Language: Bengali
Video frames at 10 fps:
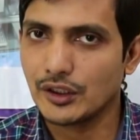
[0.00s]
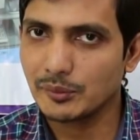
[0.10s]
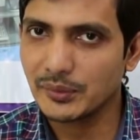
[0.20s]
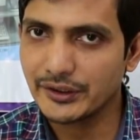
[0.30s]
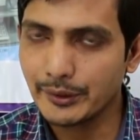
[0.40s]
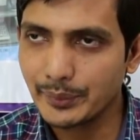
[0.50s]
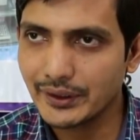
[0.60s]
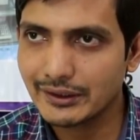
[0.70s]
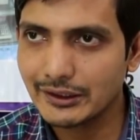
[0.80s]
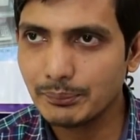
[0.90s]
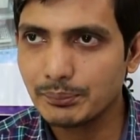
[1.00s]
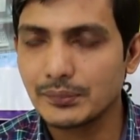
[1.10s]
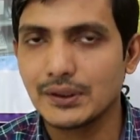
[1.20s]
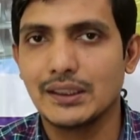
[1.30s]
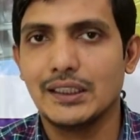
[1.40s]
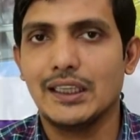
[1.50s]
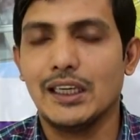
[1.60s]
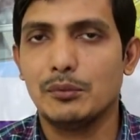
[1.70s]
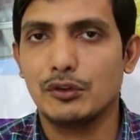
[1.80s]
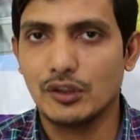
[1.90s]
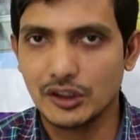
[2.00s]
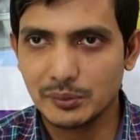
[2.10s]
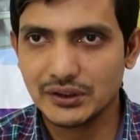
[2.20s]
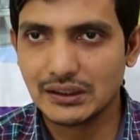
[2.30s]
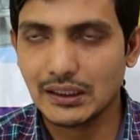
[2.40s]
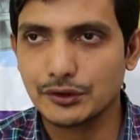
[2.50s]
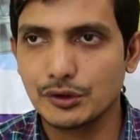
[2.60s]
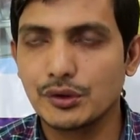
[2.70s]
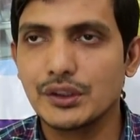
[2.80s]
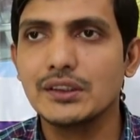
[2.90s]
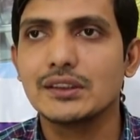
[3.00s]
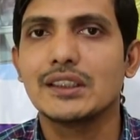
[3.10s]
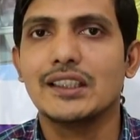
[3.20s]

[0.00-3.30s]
অনেক বেশি ইফেক্টিভ এবং অনেক বেশি কার্যকরী